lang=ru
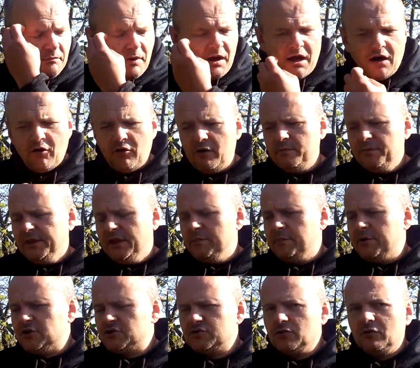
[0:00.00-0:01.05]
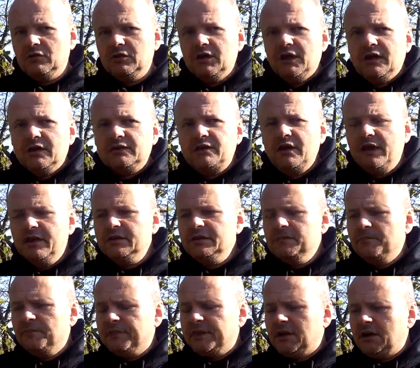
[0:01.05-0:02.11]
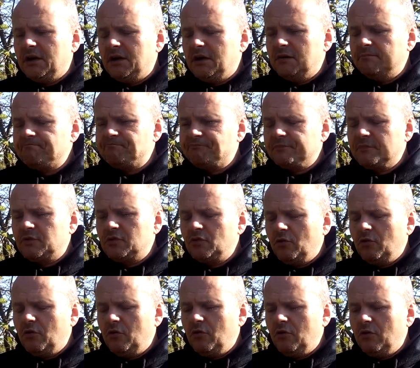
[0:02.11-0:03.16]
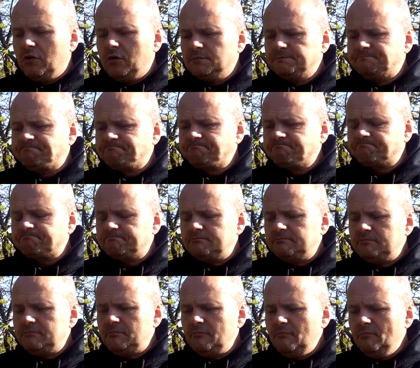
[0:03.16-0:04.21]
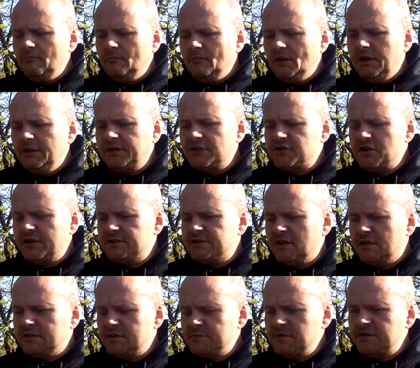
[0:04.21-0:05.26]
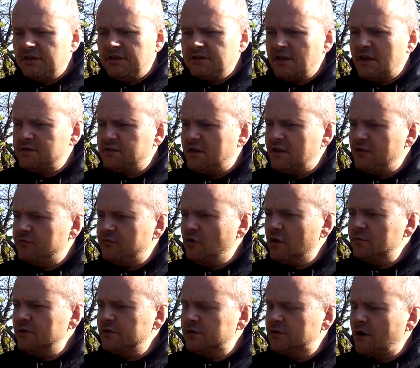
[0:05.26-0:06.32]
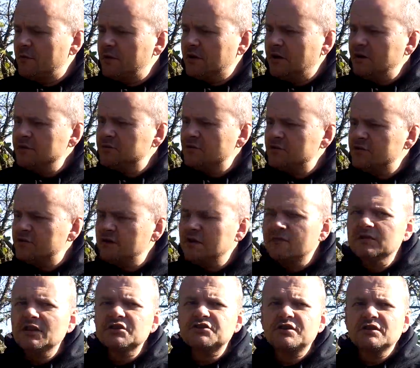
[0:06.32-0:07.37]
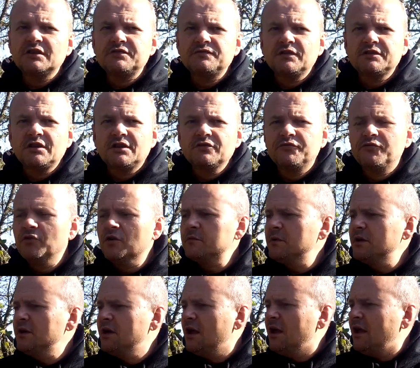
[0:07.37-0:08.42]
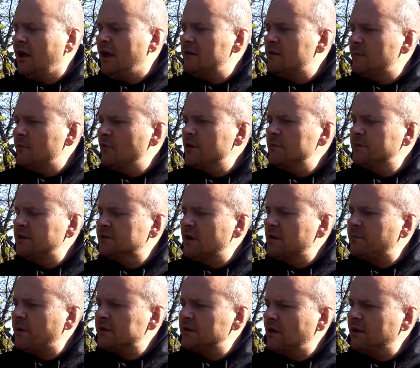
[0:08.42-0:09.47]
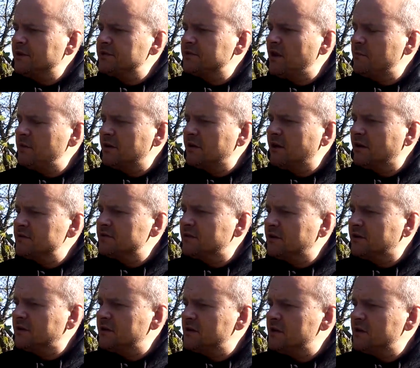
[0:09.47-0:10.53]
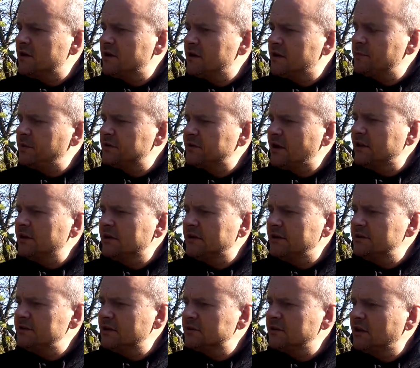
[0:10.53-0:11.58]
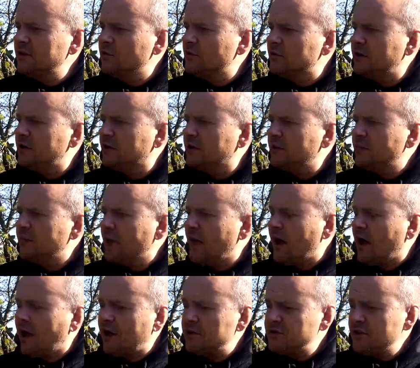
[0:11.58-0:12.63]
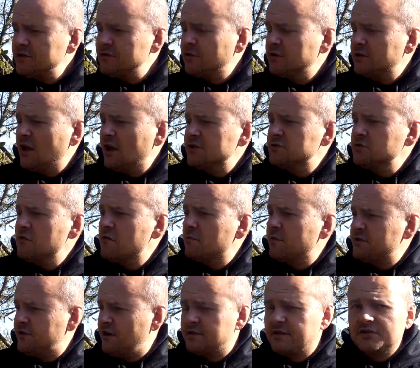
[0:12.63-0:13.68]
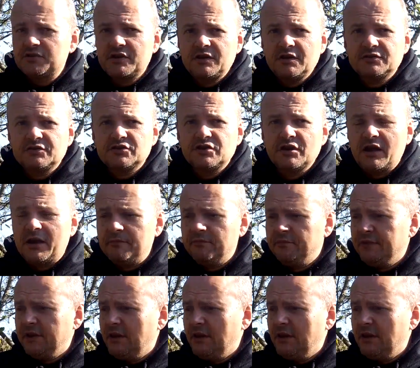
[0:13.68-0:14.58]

Мао пришел Дэн, эм, то и начались знаменитые китайские реформы, то американцы очень сильно вложились в эти реформы, и во многом Китай поднялся на американских капиталах и технологиях. А сейчас у Китая снова обостряются отношения с США.